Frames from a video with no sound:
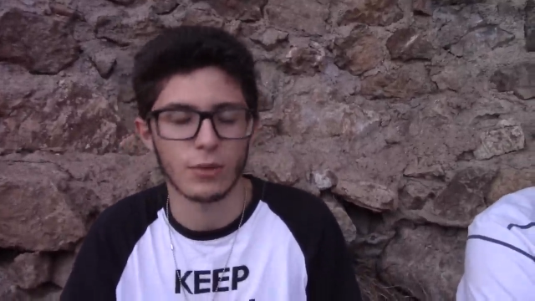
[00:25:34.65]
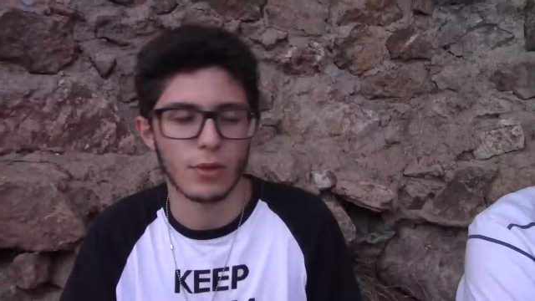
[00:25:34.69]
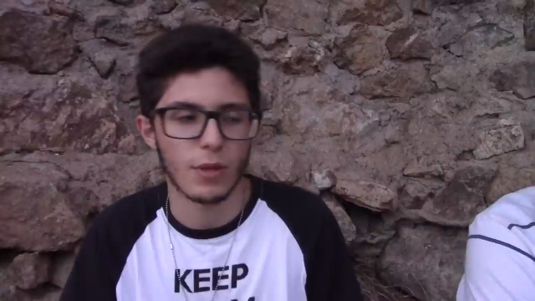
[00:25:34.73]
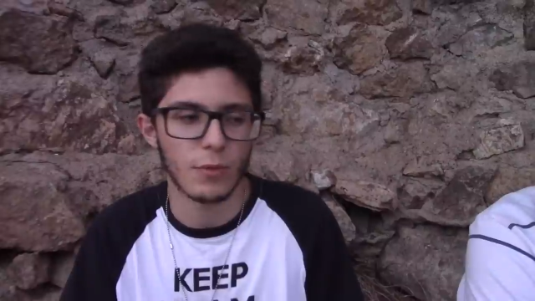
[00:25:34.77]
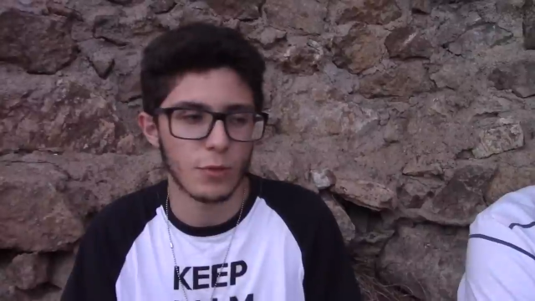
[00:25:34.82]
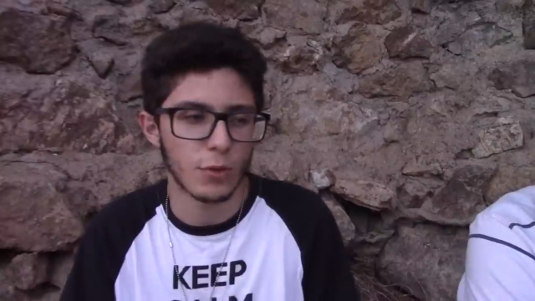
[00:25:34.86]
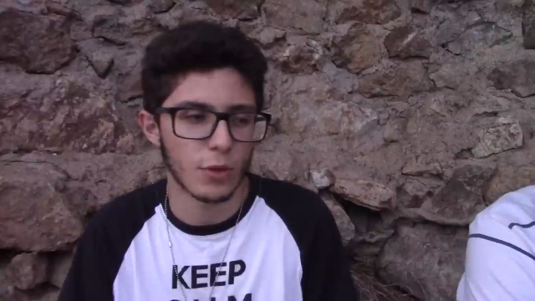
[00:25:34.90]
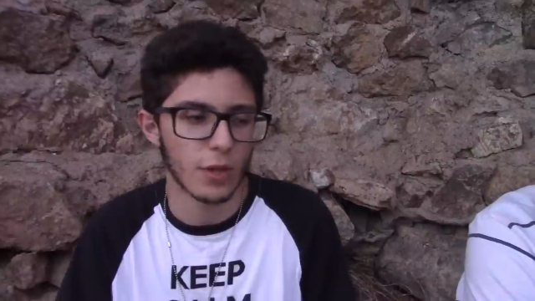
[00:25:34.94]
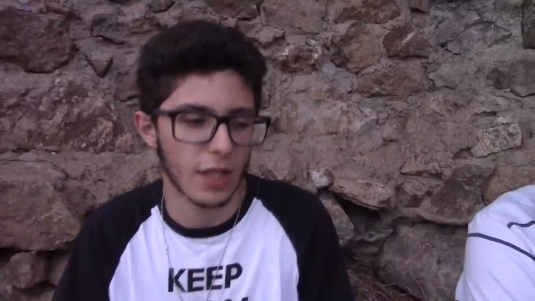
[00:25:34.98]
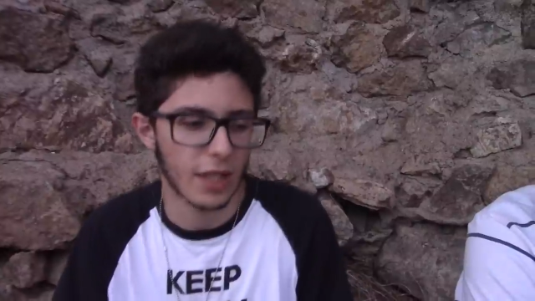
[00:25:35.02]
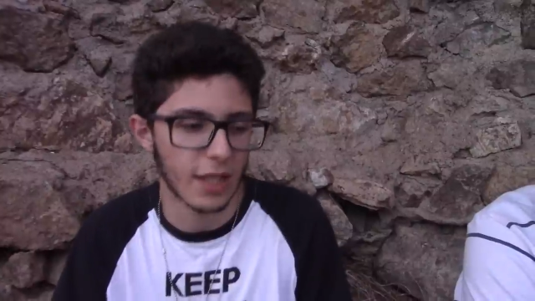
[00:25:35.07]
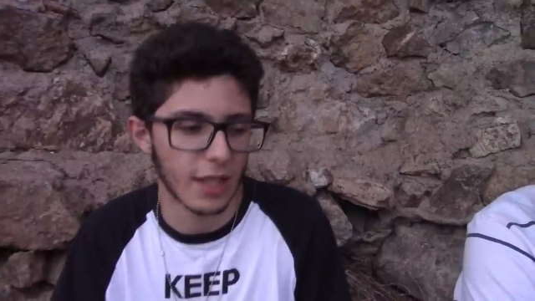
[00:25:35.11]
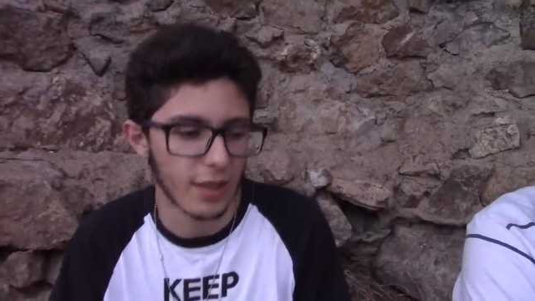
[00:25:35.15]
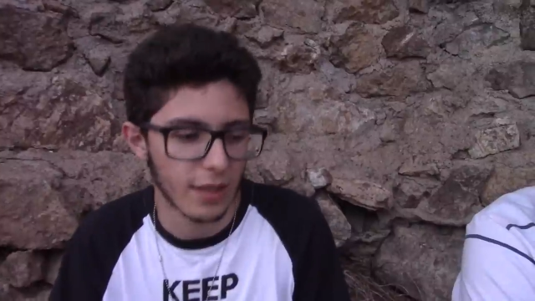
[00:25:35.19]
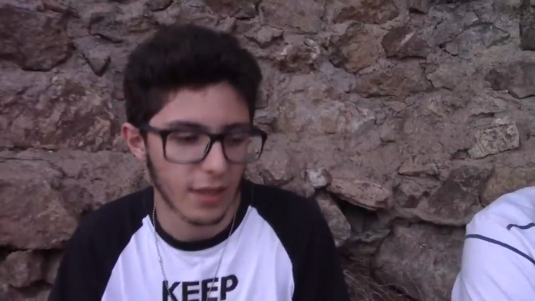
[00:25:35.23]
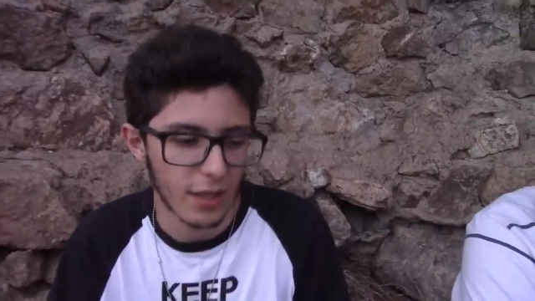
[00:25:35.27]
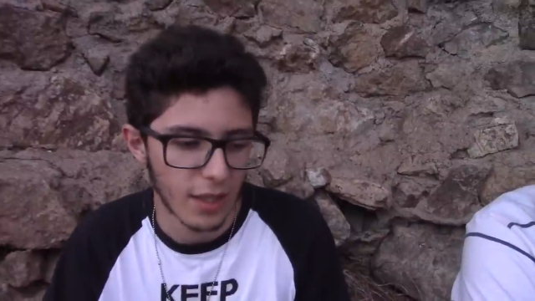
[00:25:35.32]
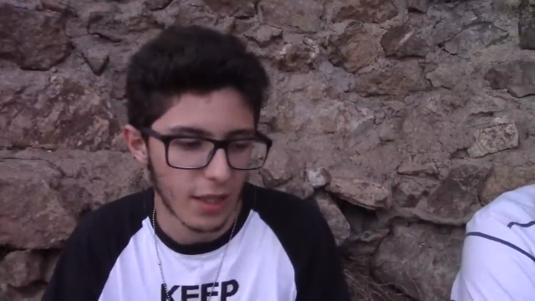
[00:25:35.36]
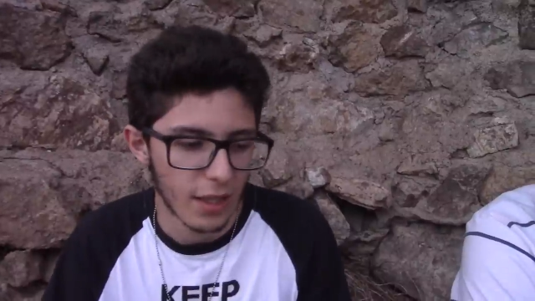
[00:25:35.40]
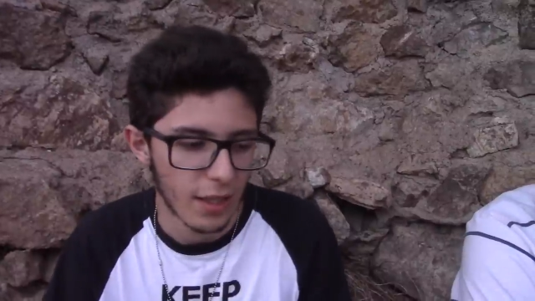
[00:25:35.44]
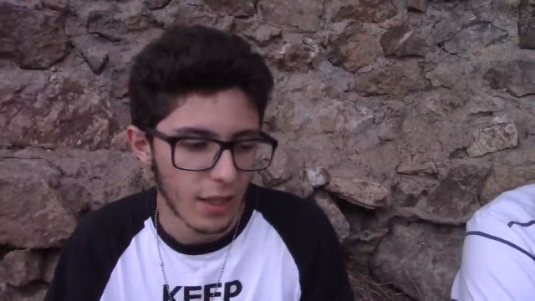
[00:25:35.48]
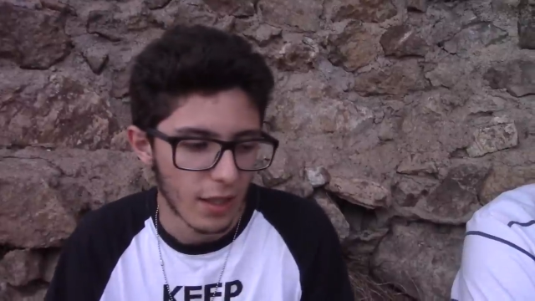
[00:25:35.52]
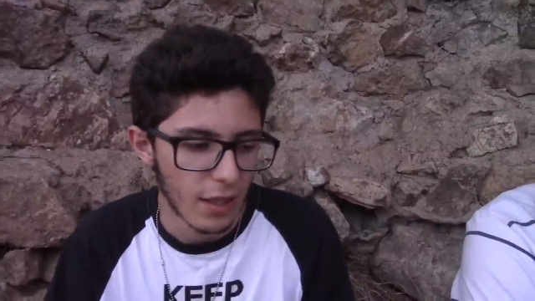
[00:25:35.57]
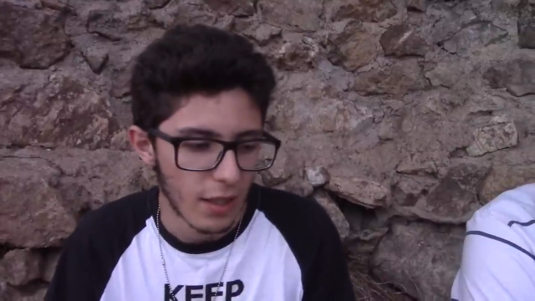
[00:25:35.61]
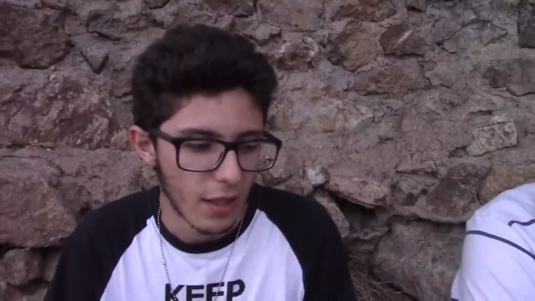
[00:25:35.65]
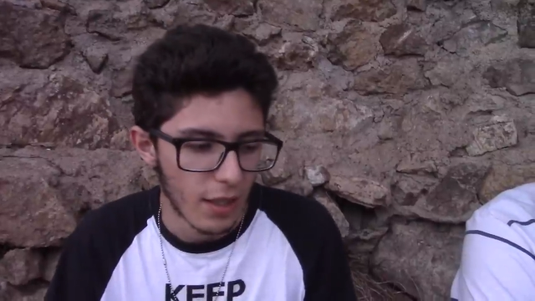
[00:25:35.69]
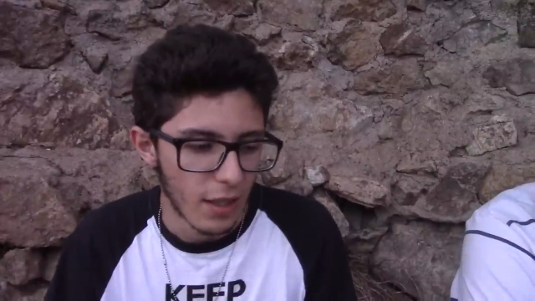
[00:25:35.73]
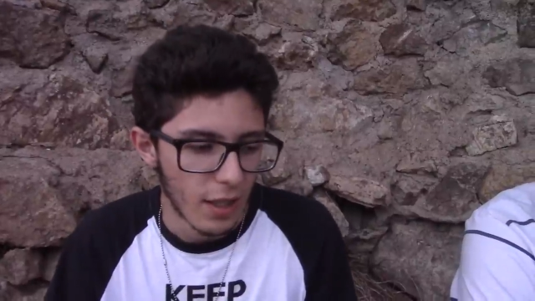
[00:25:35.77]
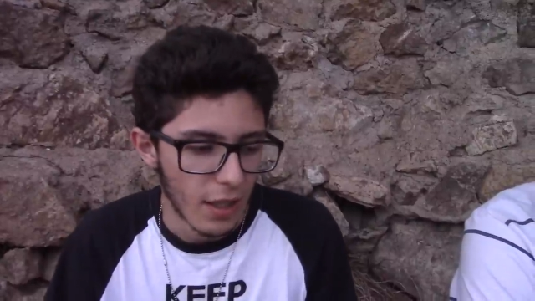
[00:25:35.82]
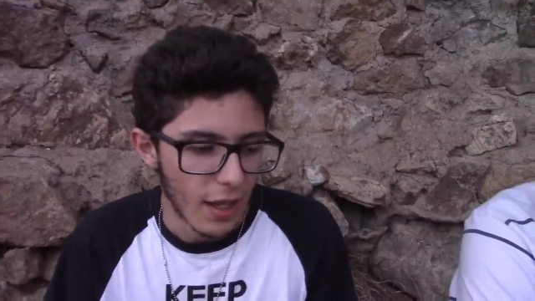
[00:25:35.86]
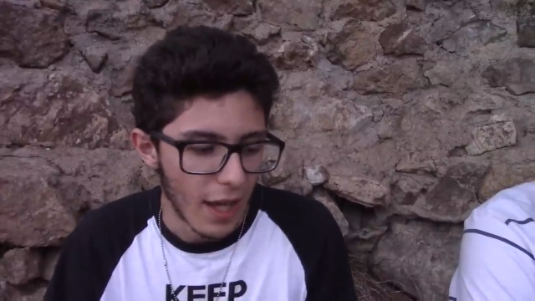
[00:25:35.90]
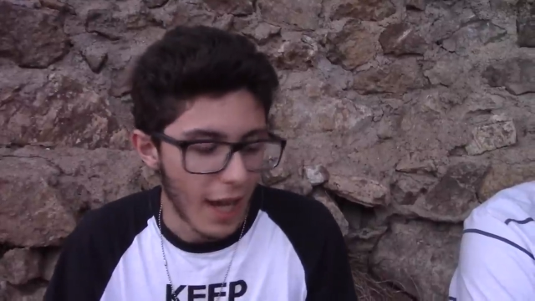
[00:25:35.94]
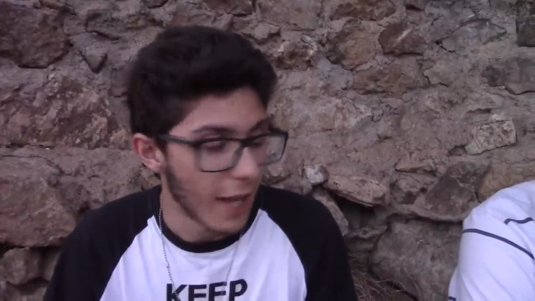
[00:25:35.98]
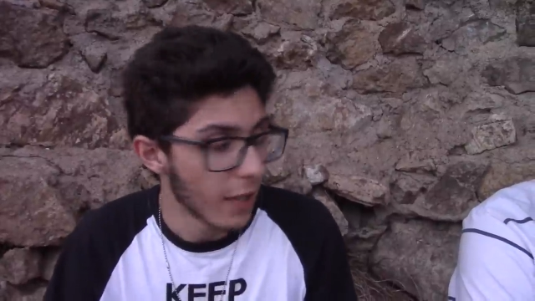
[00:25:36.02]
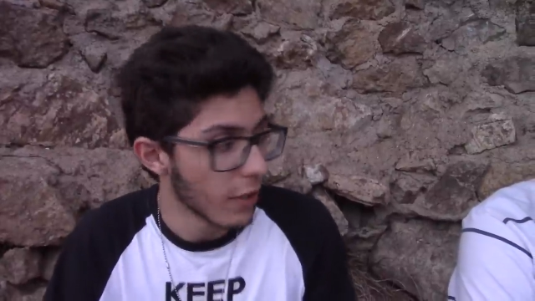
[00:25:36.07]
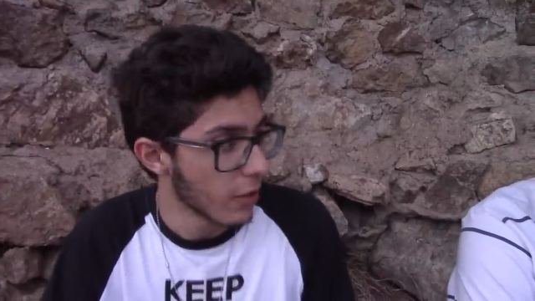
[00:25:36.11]
Si una mujer
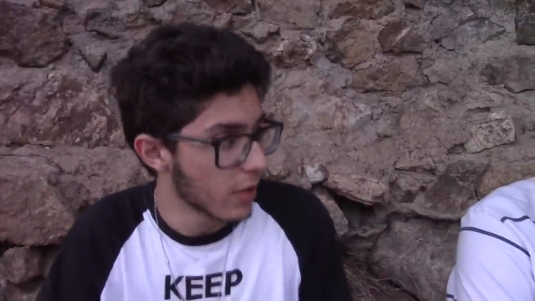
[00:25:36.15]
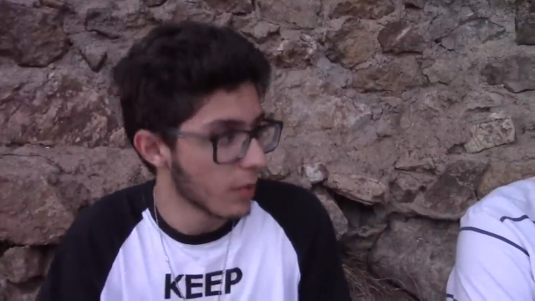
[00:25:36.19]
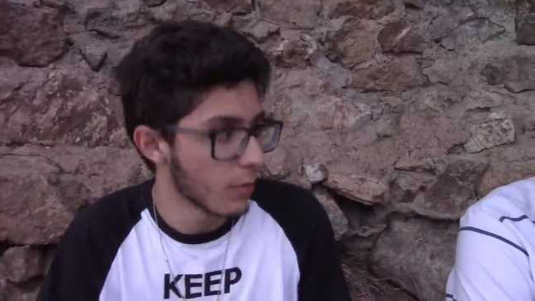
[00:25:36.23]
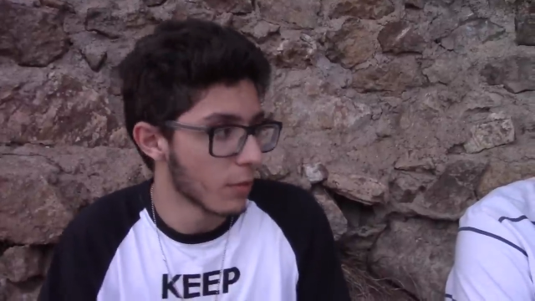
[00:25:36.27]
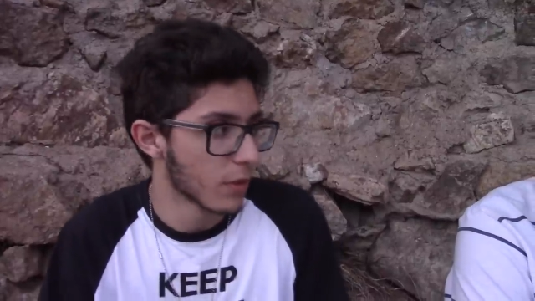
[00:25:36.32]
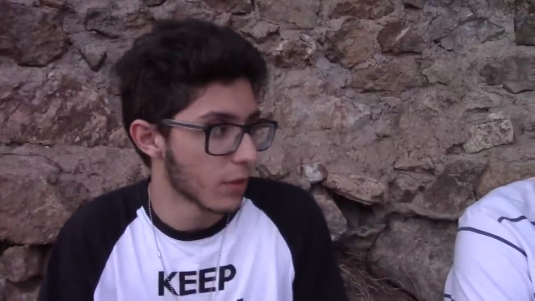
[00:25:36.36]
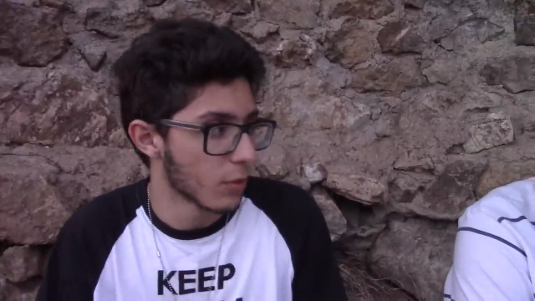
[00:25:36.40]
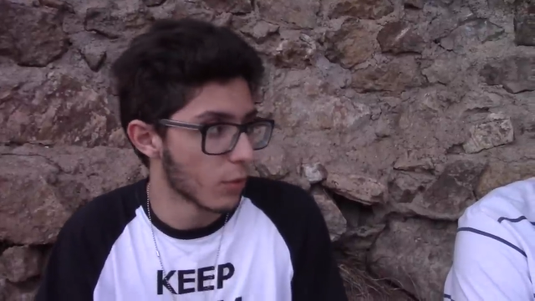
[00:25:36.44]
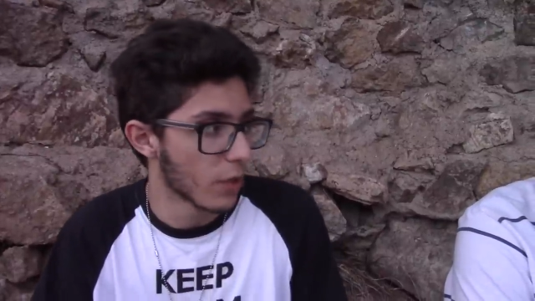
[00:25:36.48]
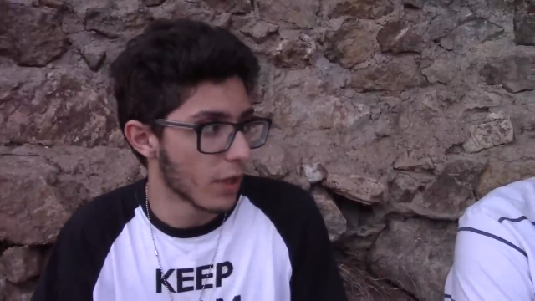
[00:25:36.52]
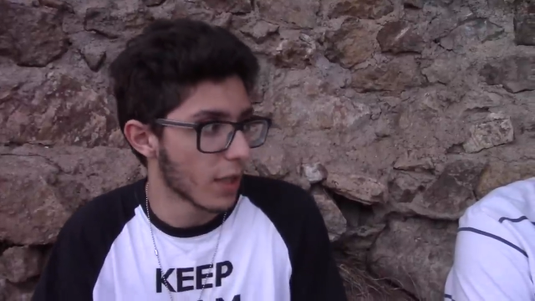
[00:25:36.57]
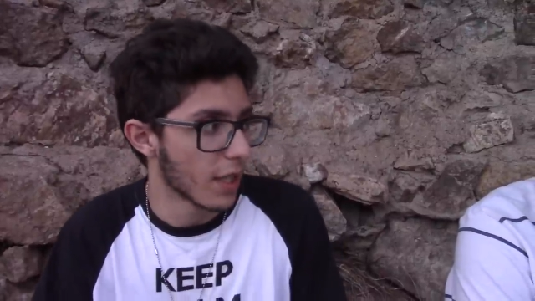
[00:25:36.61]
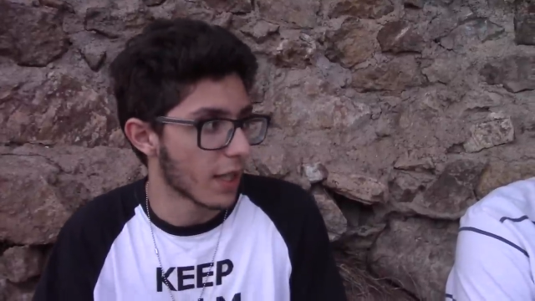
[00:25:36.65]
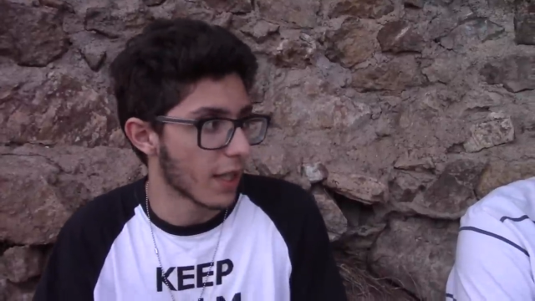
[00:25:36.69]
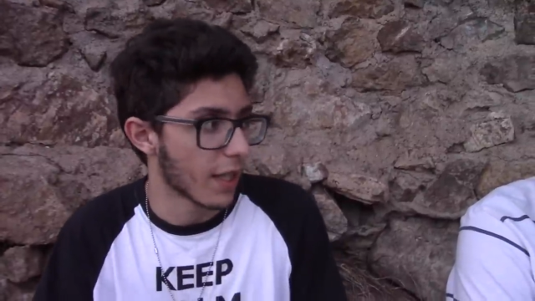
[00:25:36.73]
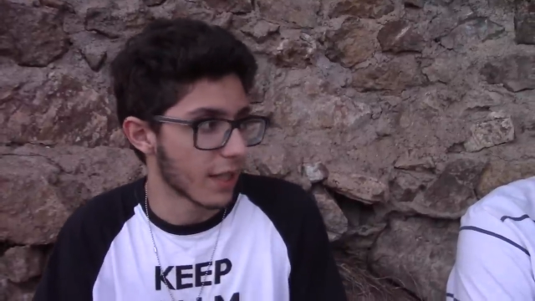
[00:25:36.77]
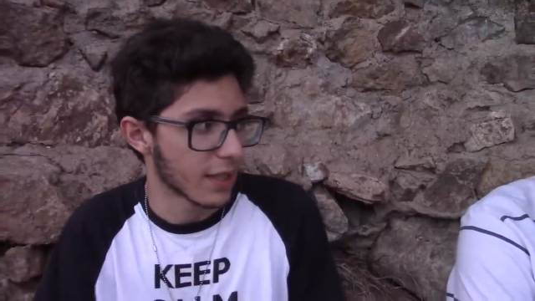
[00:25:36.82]
hay dos tipos de mujeres,